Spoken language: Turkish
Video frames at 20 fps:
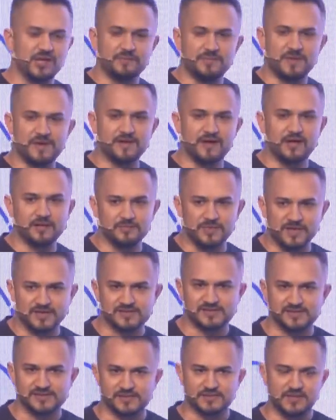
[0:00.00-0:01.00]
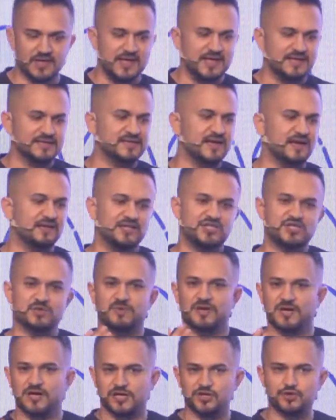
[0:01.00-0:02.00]
para almaksızın sadece
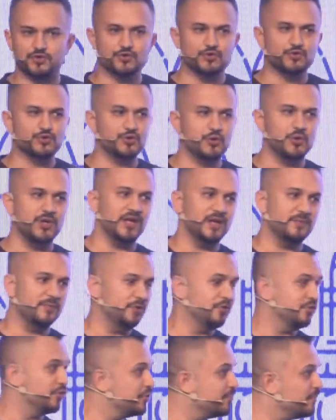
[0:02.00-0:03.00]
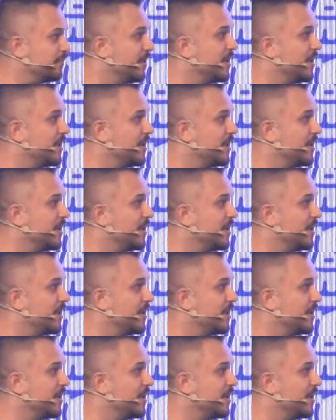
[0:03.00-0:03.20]
Bahar'a şunu söyleyebiliyorum.